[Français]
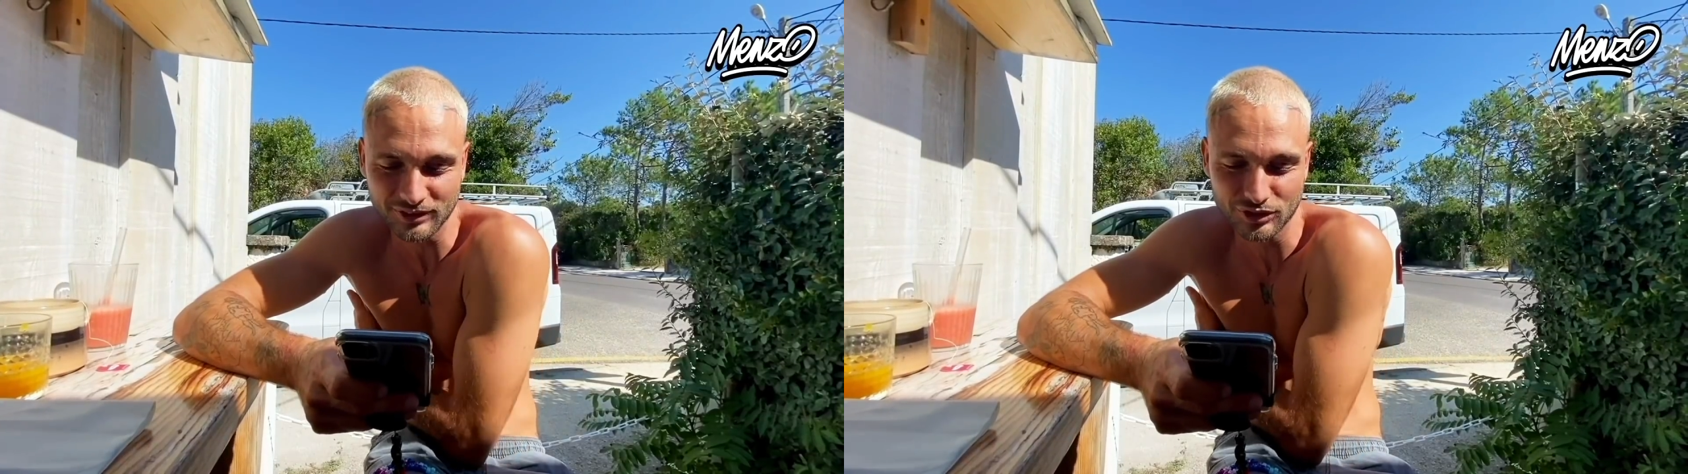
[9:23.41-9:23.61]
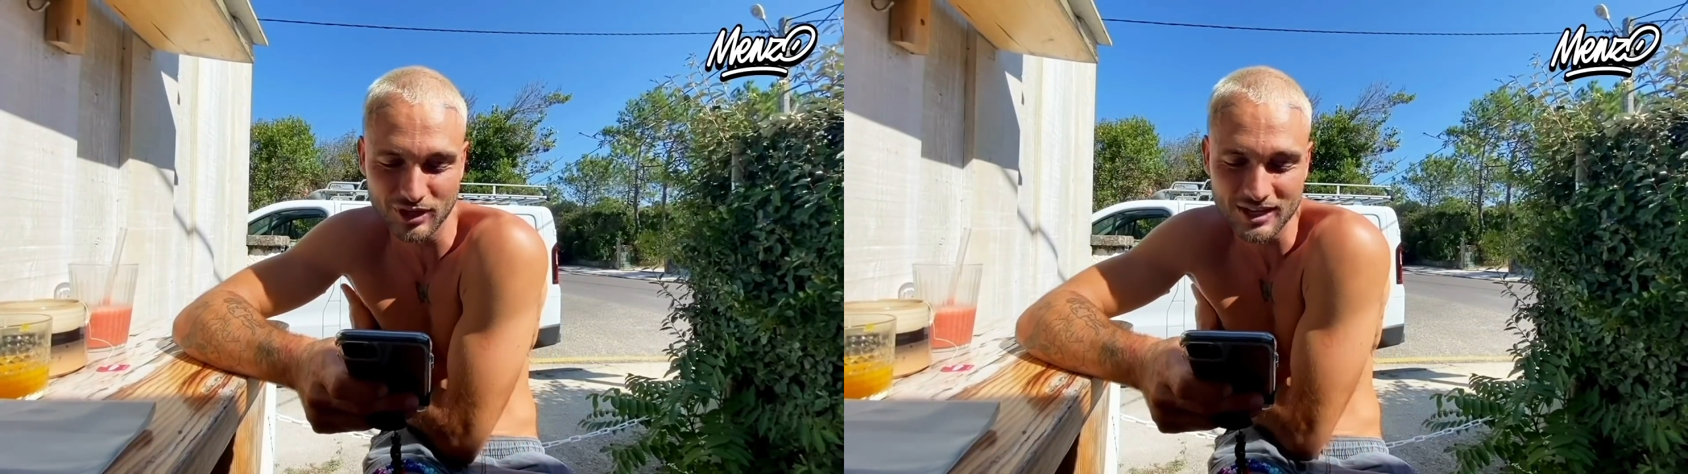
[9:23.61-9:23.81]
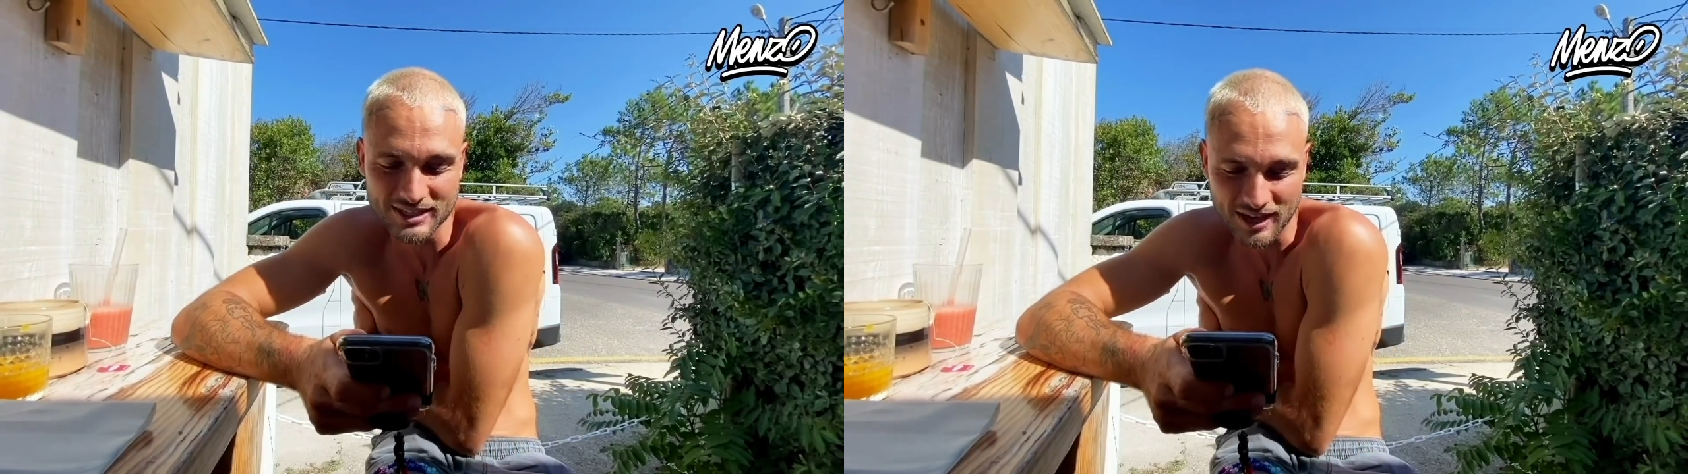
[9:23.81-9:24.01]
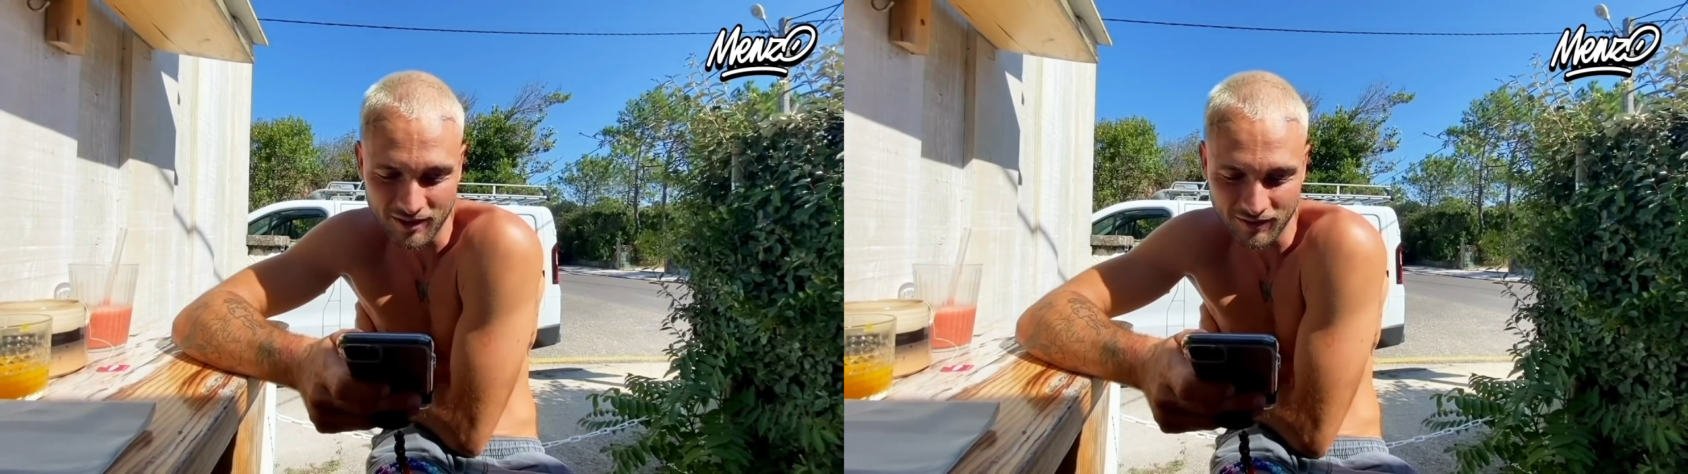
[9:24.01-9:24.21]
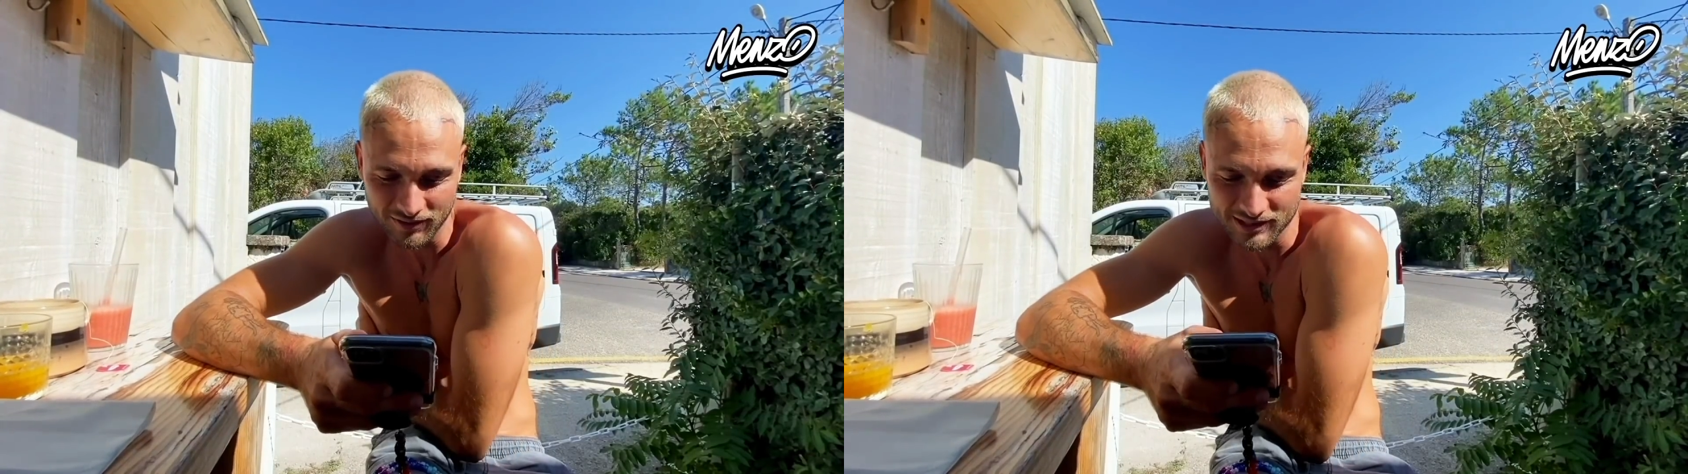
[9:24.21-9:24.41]
Tu vois, ça,
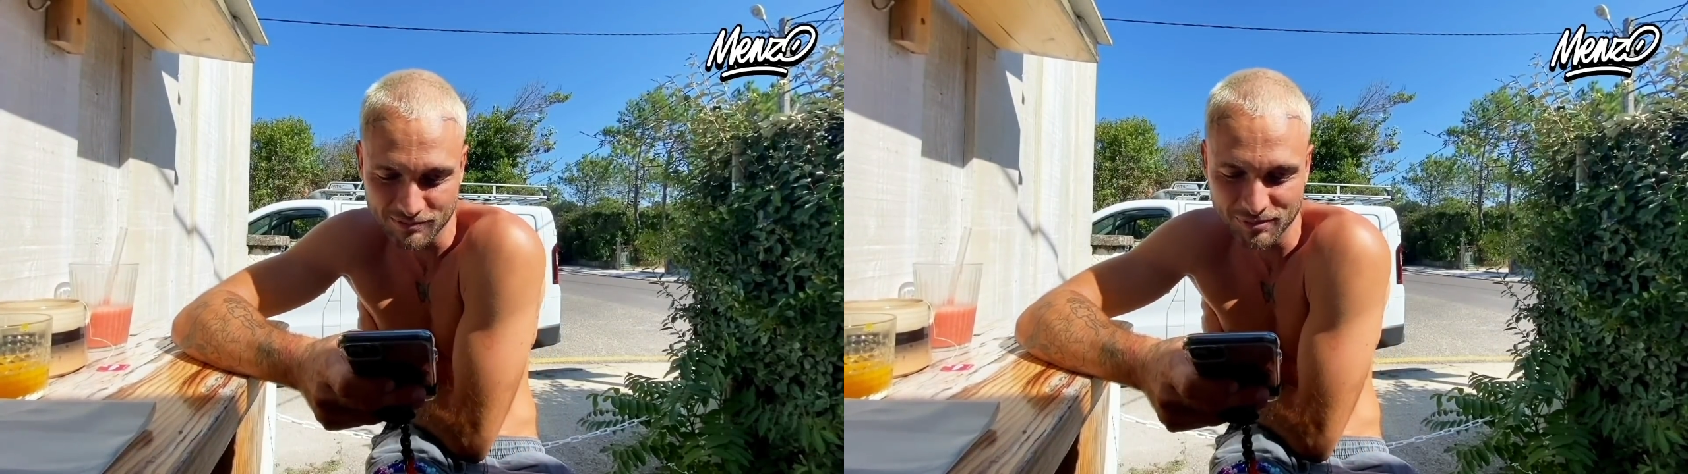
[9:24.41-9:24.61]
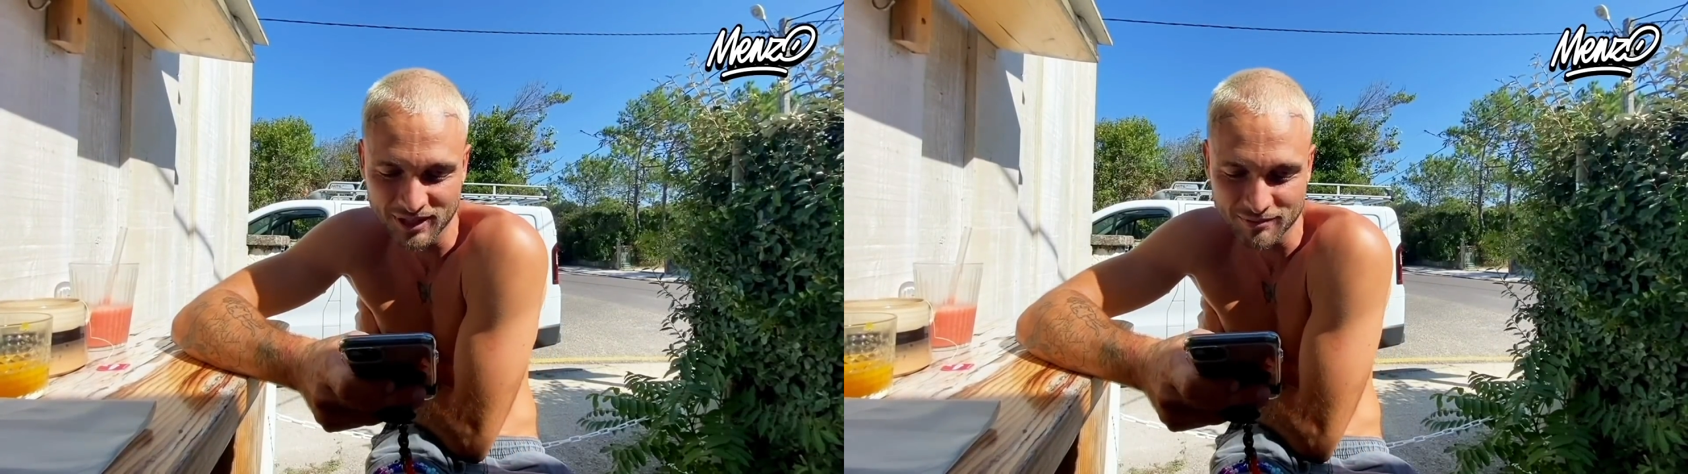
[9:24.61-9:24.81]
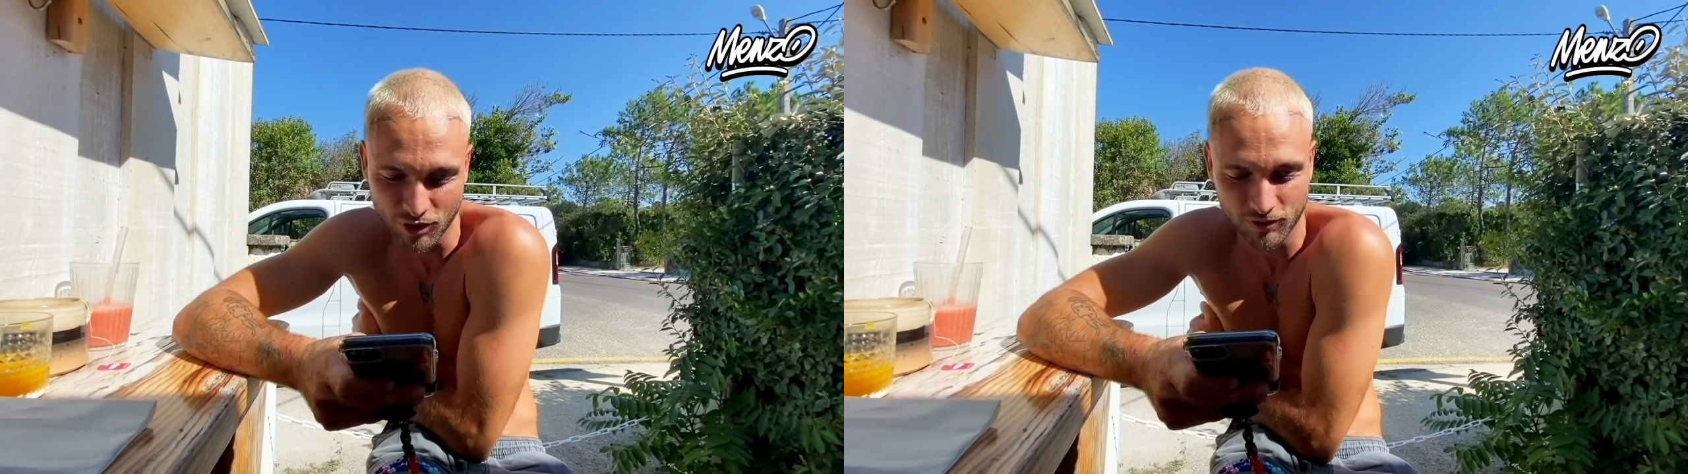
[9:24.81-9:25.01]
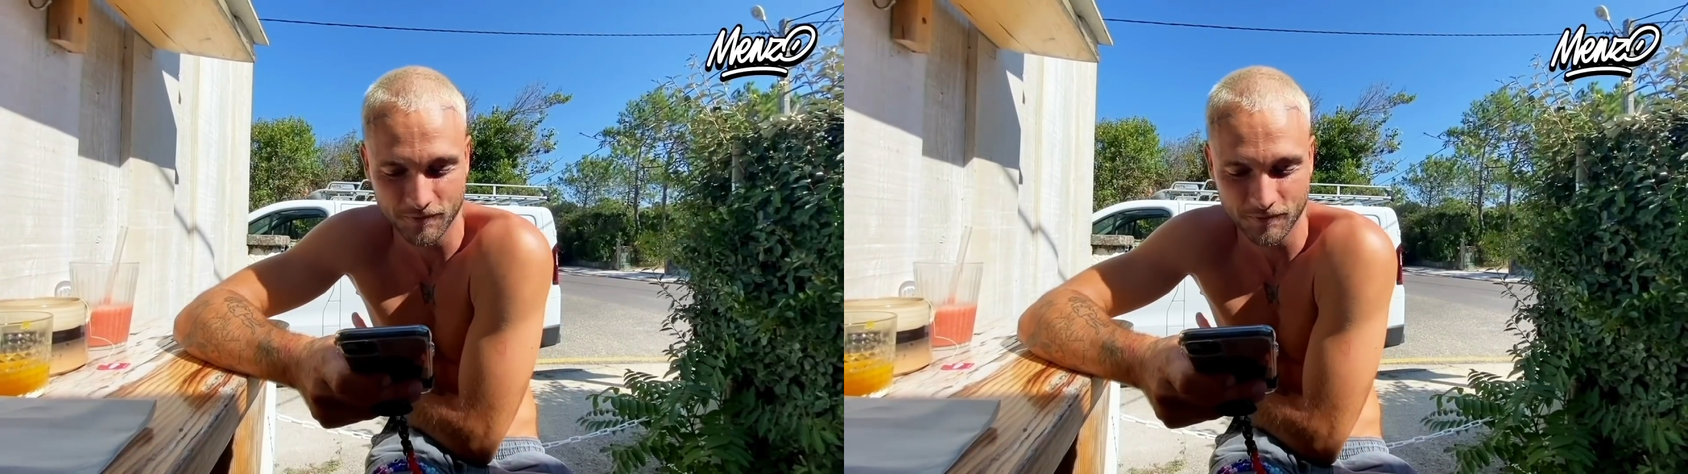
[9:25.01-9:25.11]
typiquement,